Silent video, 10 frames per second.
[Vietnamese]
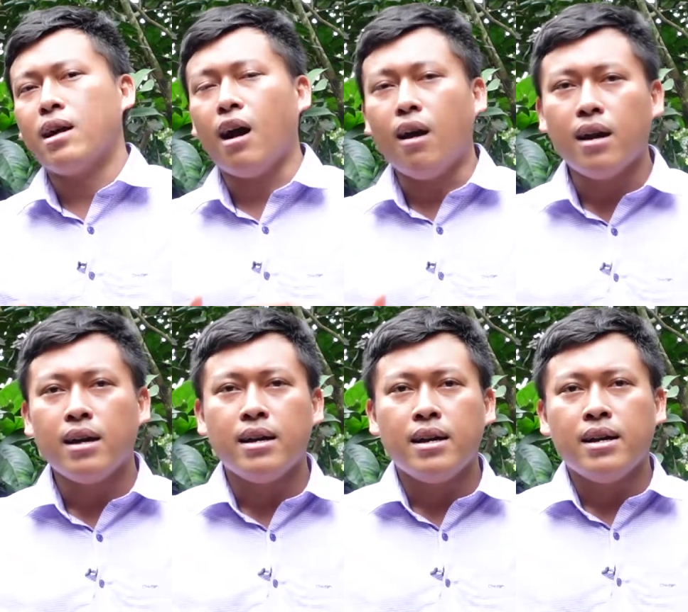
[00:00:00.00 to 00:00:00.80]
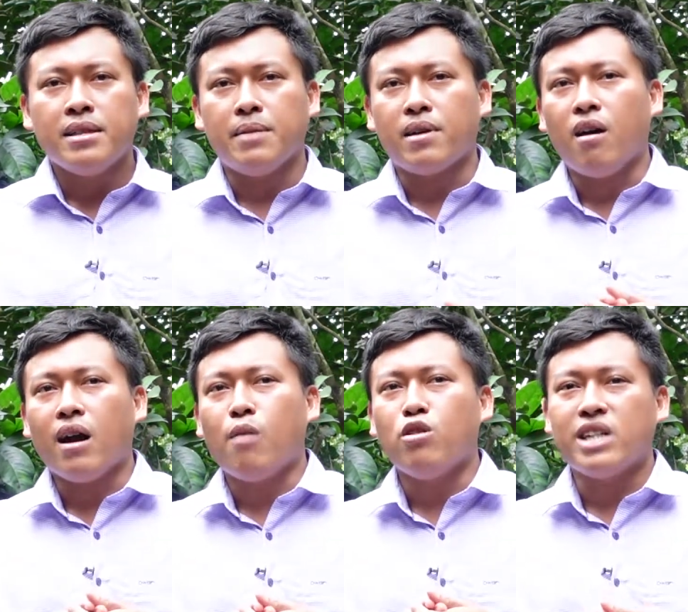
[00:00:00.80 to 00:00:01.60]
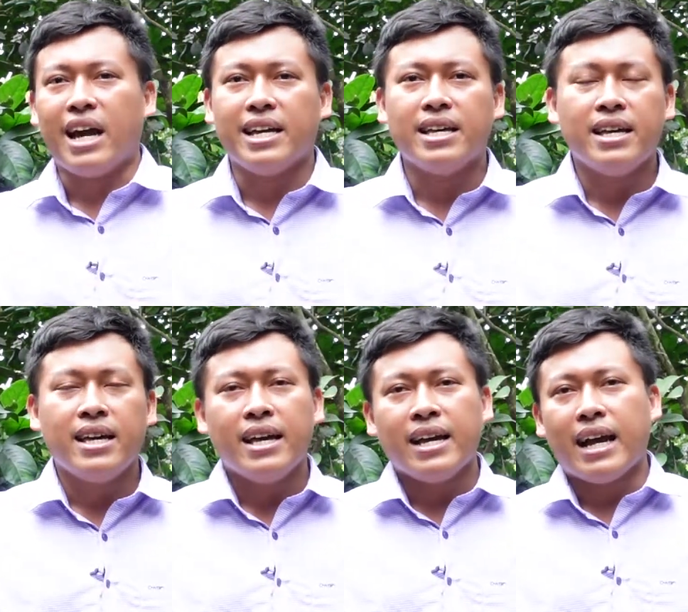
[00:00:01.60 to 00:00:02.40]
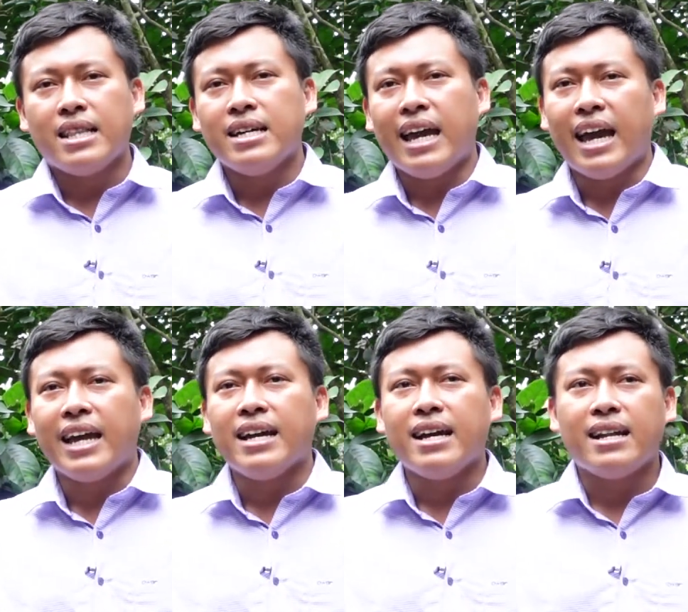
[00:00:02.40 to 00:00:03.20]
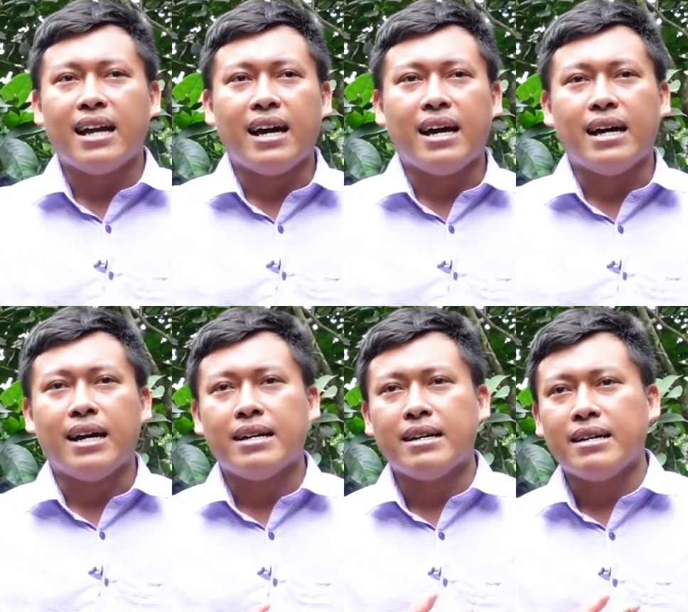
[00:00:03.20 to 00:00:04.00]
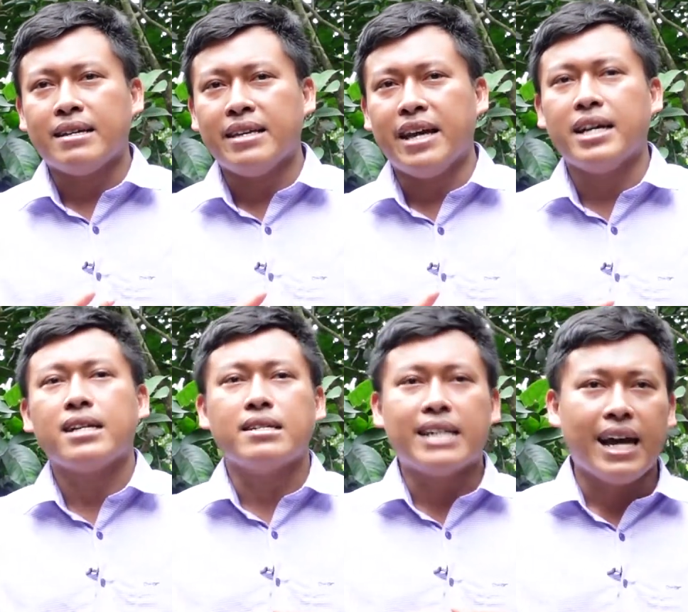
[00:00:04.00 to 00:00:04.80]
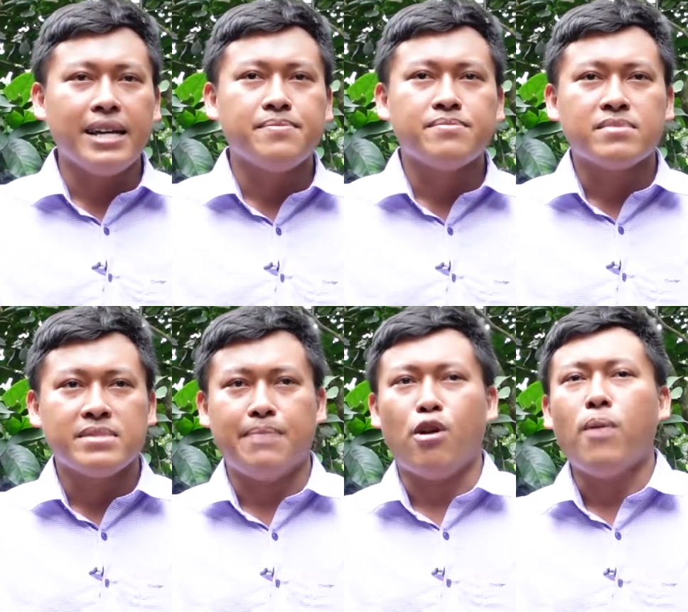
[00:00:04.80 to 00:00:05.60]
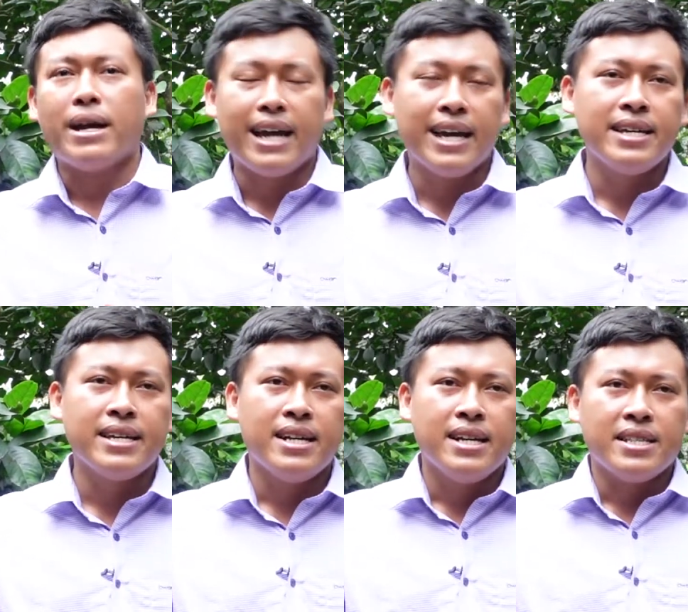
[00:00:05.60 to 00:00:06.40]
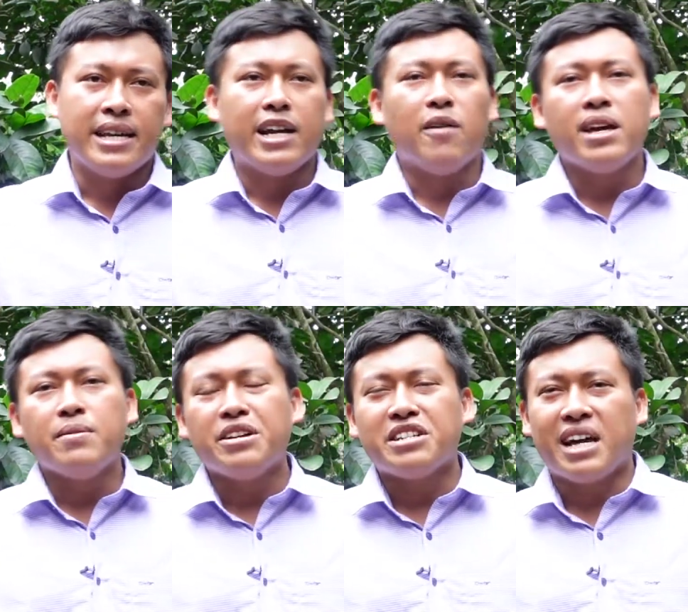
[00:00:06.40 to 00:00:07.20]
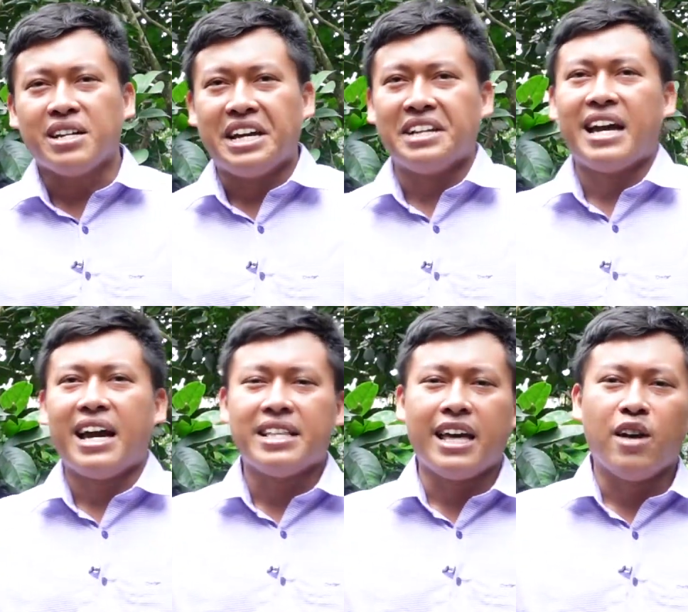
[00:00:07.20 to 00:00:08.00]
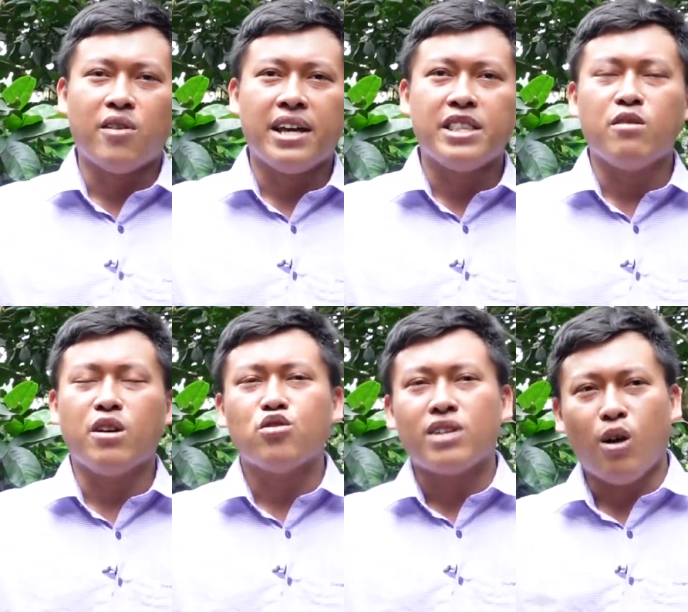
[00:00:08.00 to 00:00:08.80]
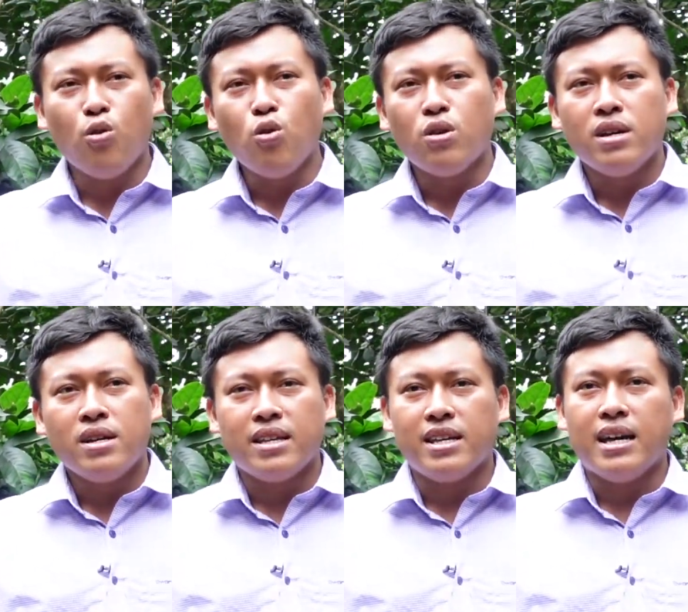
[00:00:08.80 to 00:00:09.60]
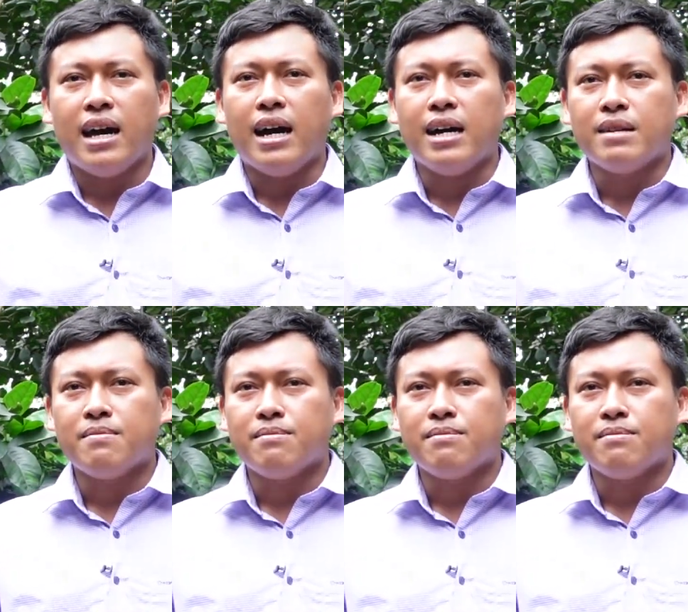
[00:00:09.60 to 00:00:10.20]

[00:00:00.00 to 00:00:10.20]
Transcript: clo thì bà con không có xài cái thứ hai á, là về chất lượng trái và mẫu mã trái thì đối với bưởi da xanh hiện nay theo cái tiêu chuẩn xuất khẩu thì à,